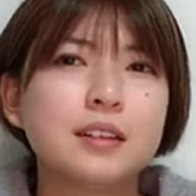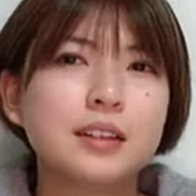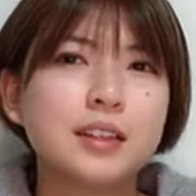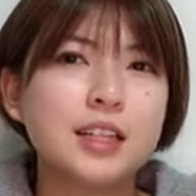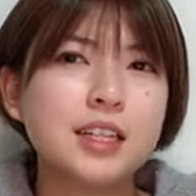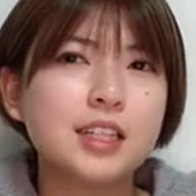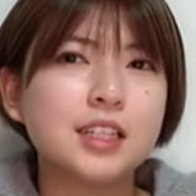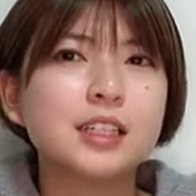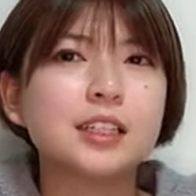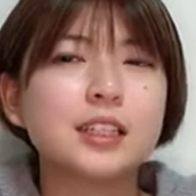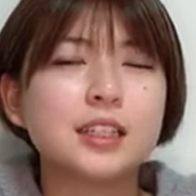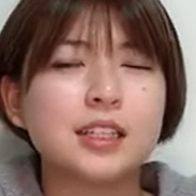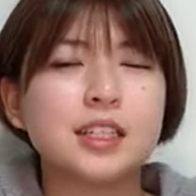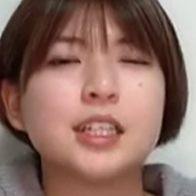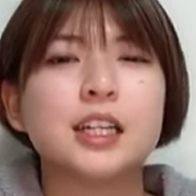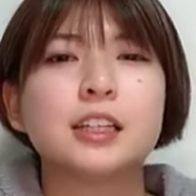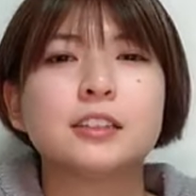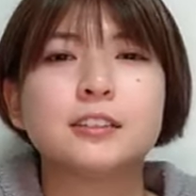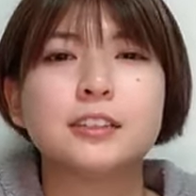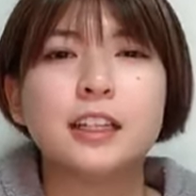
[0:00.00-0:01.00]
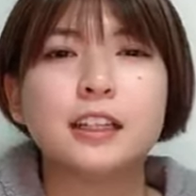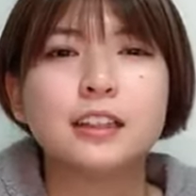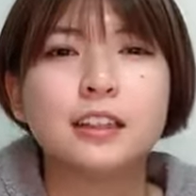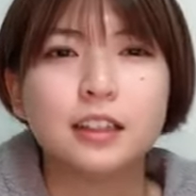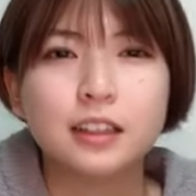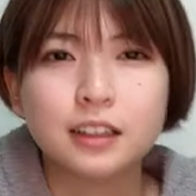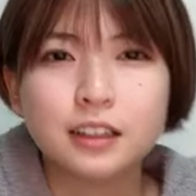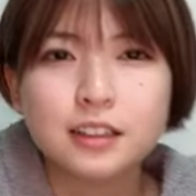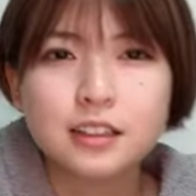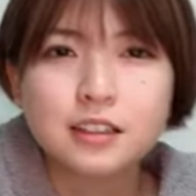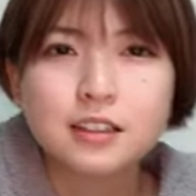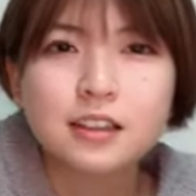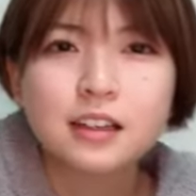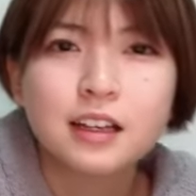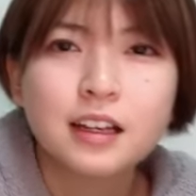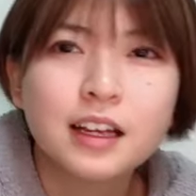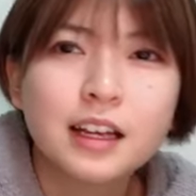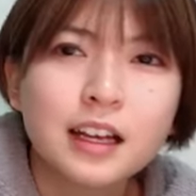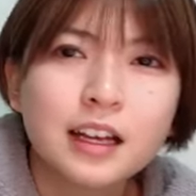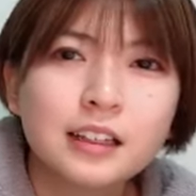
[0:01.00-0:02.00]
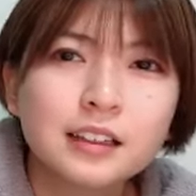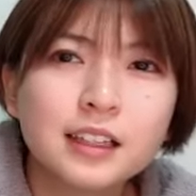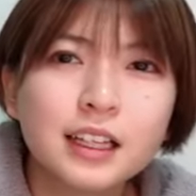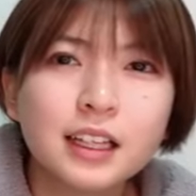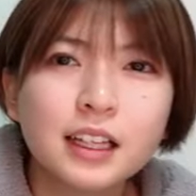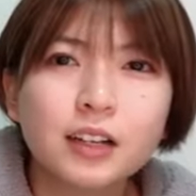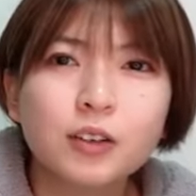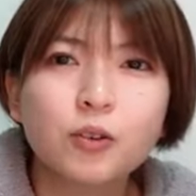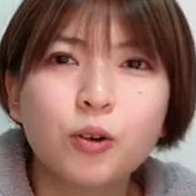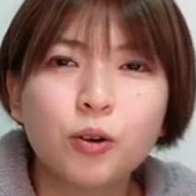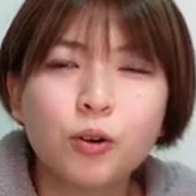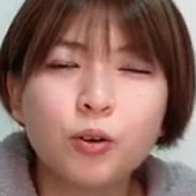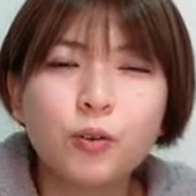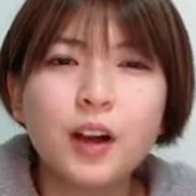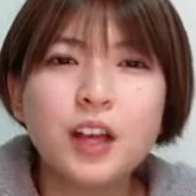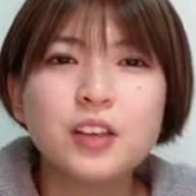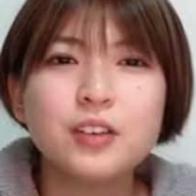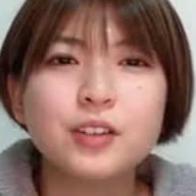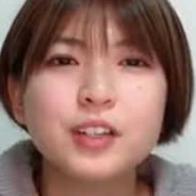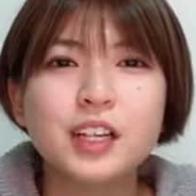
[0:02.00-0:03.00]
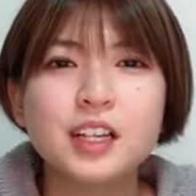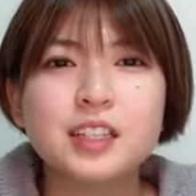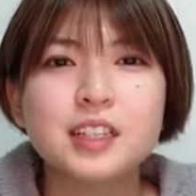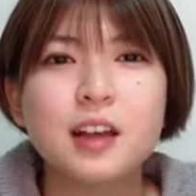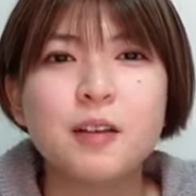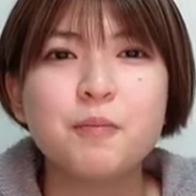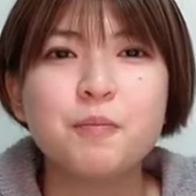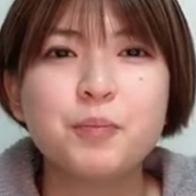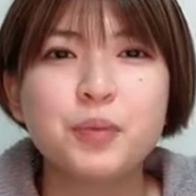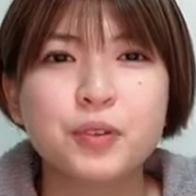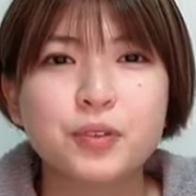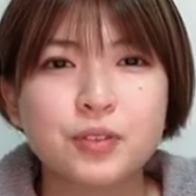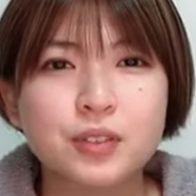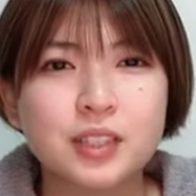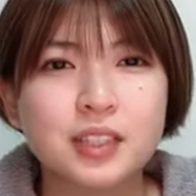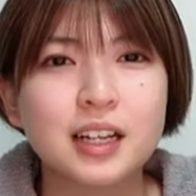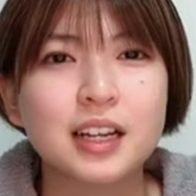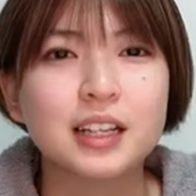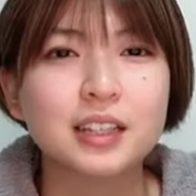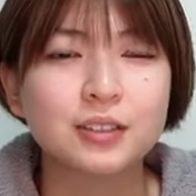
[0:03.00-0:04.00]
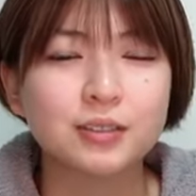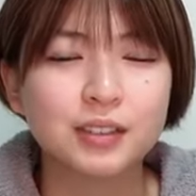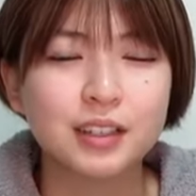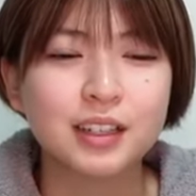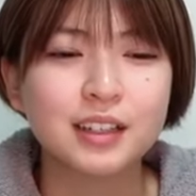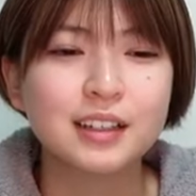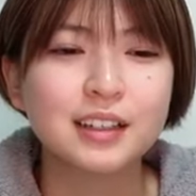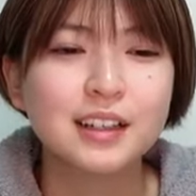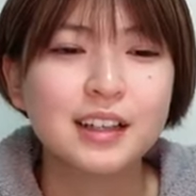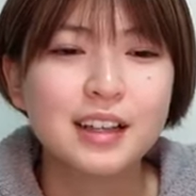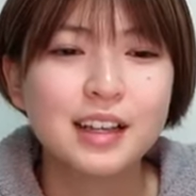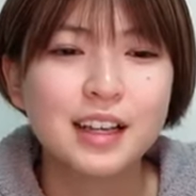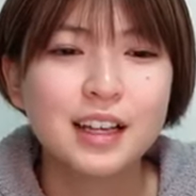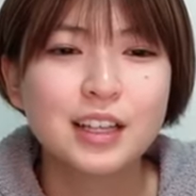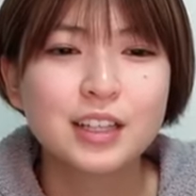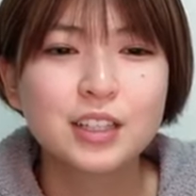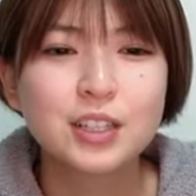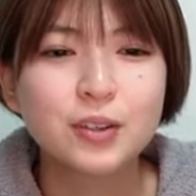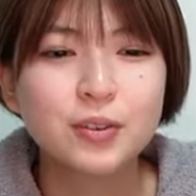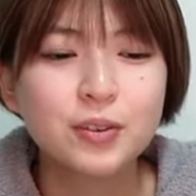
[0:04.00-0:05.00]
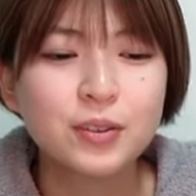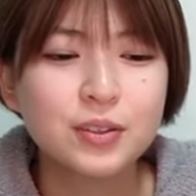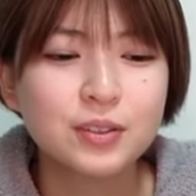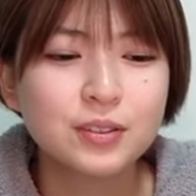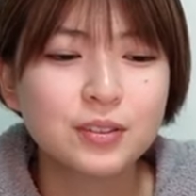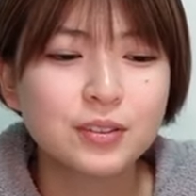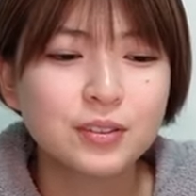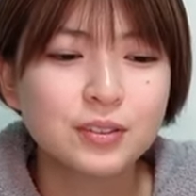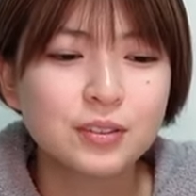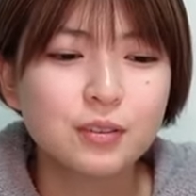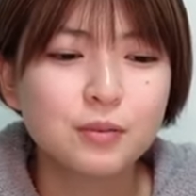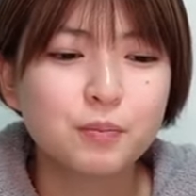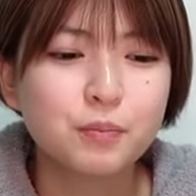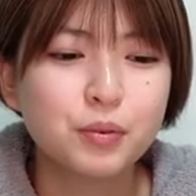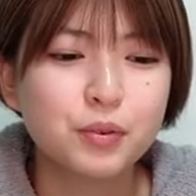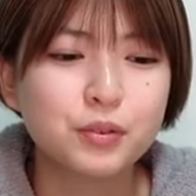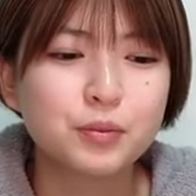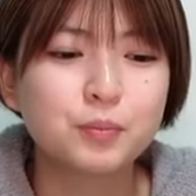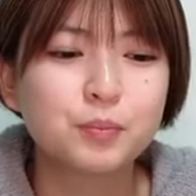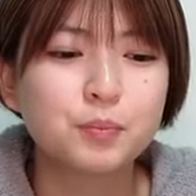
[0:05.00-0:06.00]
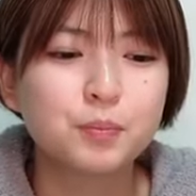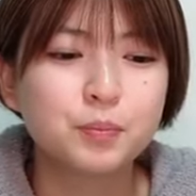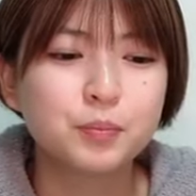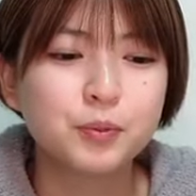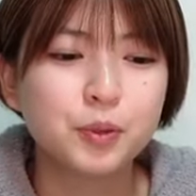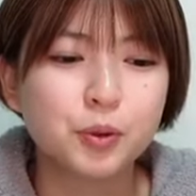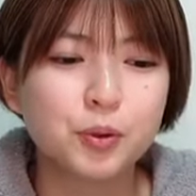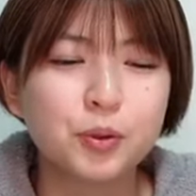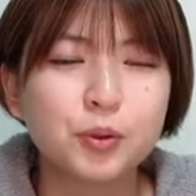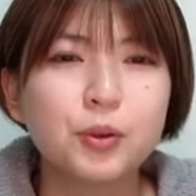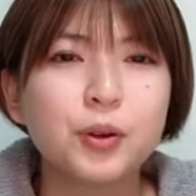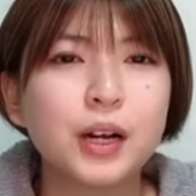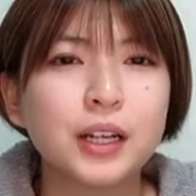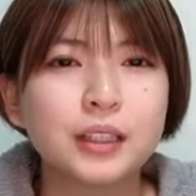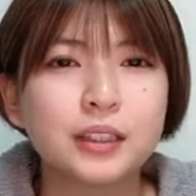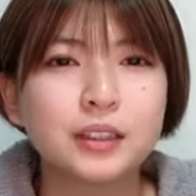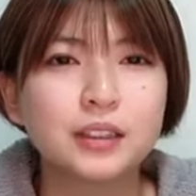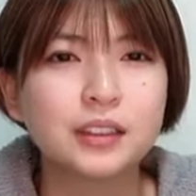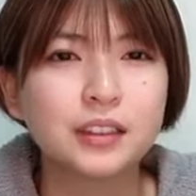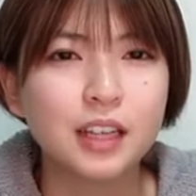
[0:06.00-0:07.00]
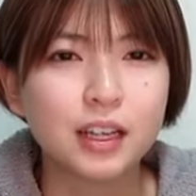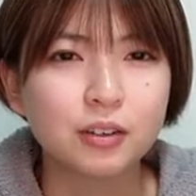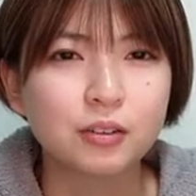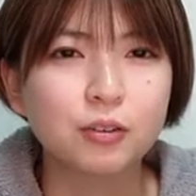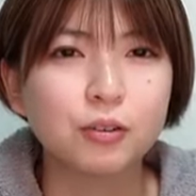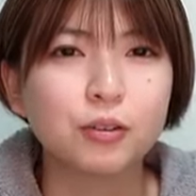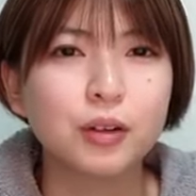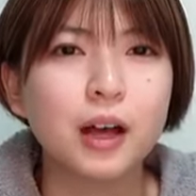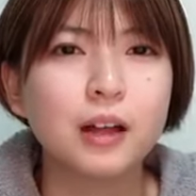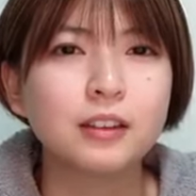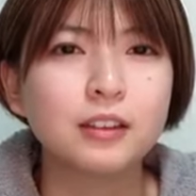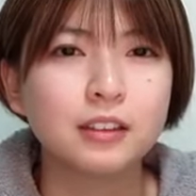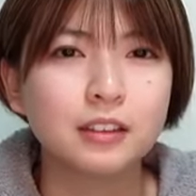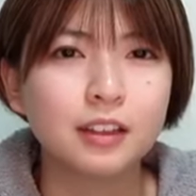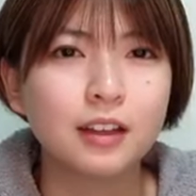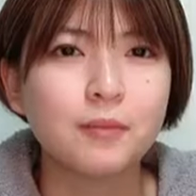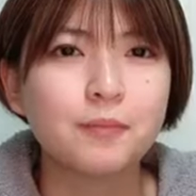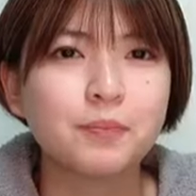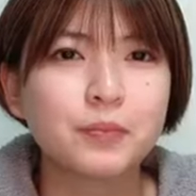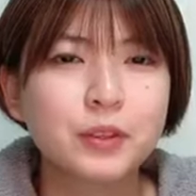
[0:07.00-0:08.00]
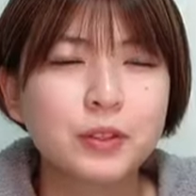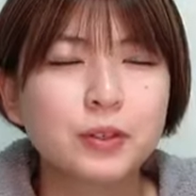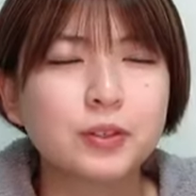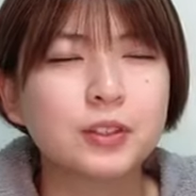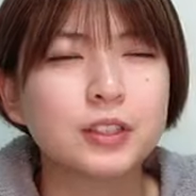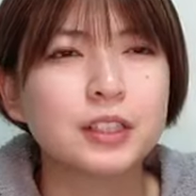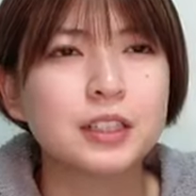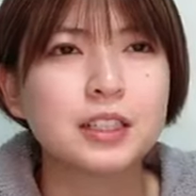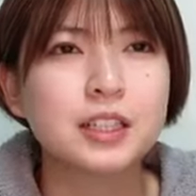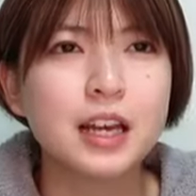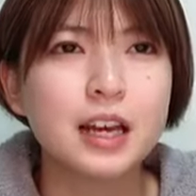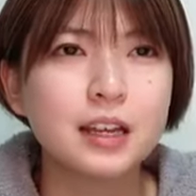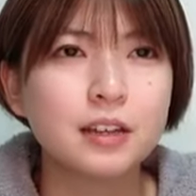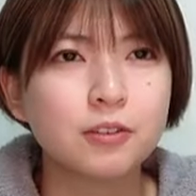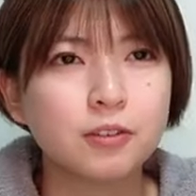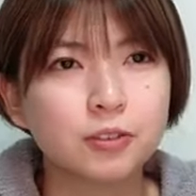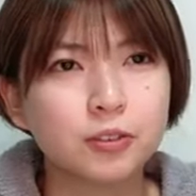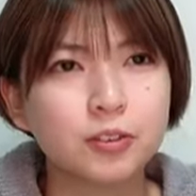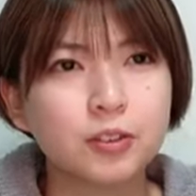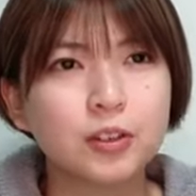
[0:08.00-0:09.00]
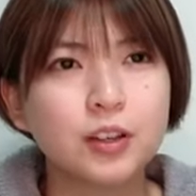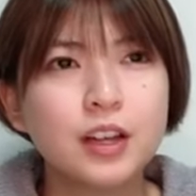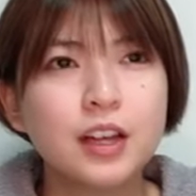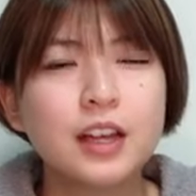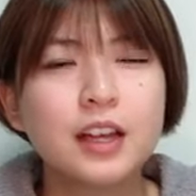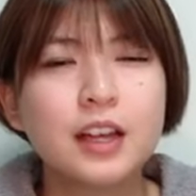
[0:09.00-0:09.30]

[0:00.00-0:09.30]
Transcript: 意識しなくなったんですただここはゆかさんっぽくしたいとかそういうポところが結構あって特に最後の